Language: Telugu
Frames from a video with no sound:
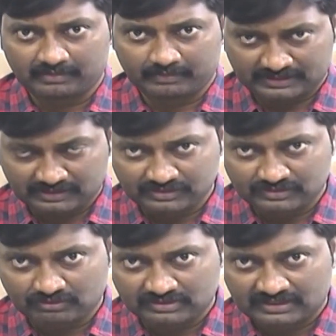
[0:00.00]
ప్రజలు
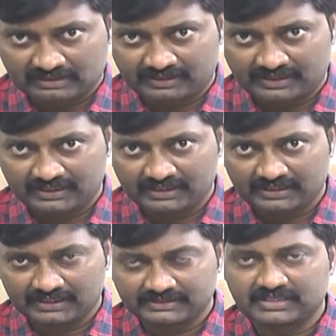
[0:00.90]
తీసుకోవాల్సినటువంటి
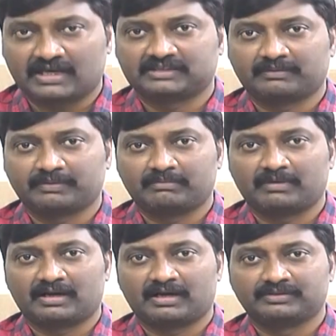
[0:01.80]
జాగ్రత్తలపై
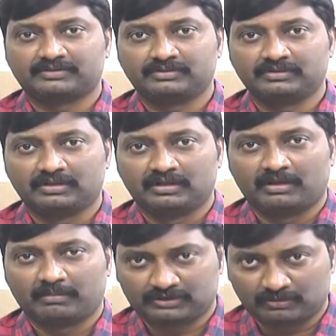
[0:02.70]
మాట్లాడేందుకు
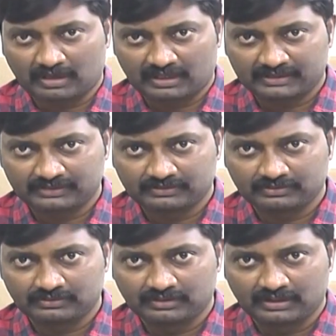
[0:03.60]
మనతో మాట్లాడేందుకు
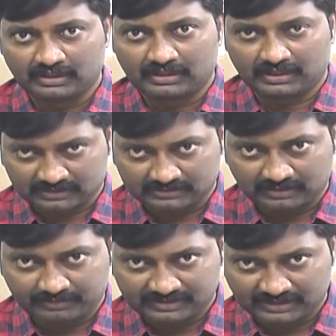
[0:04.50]
డాక్టర్
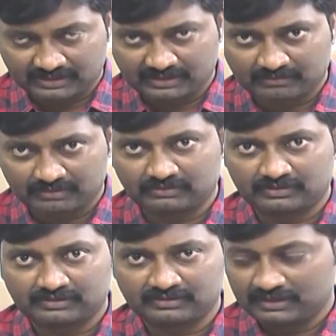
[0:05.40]
తిరుపతి జక్కని గారు మనతో
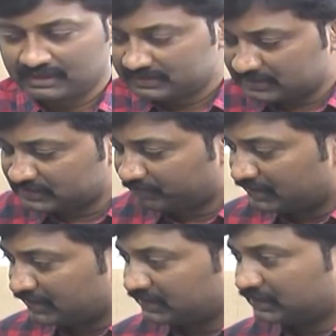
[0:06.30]
ఉన్నారు సార్
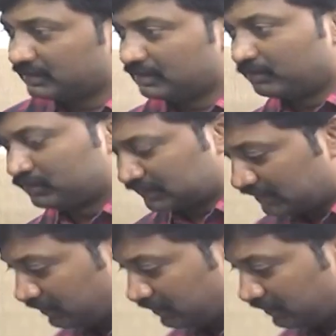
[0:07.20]
చెప్పండి మొత్తానికి